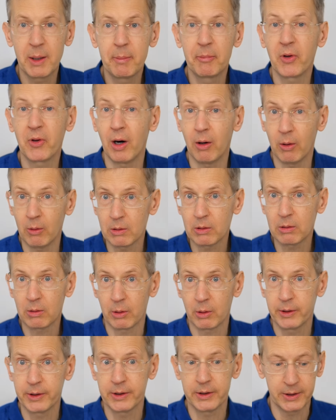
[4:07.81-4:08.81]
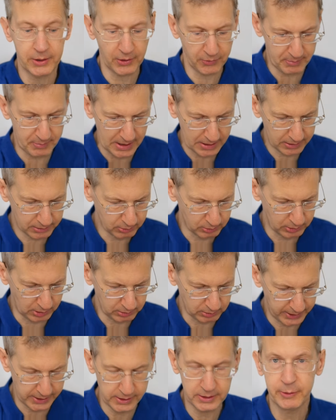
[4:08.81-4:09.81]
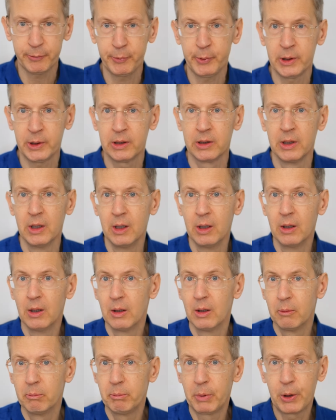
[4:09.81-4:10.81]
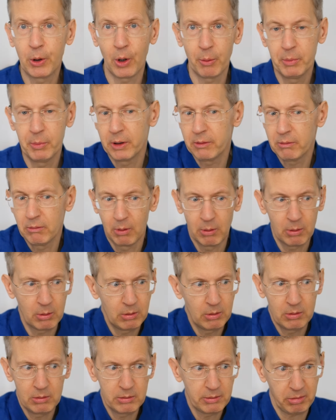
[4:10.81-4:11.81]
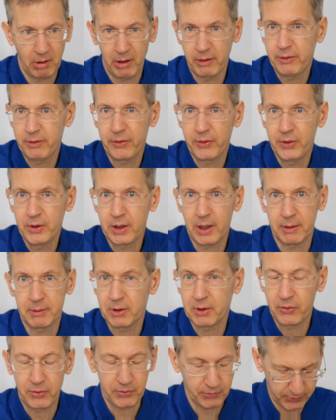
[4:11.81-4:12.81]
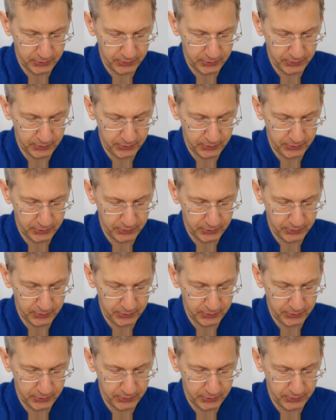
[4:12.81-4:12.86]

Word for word: Gibt es auch Leute, die das machen und auch Geld dafür bekommen wohl, ich weiß es nicht, aber das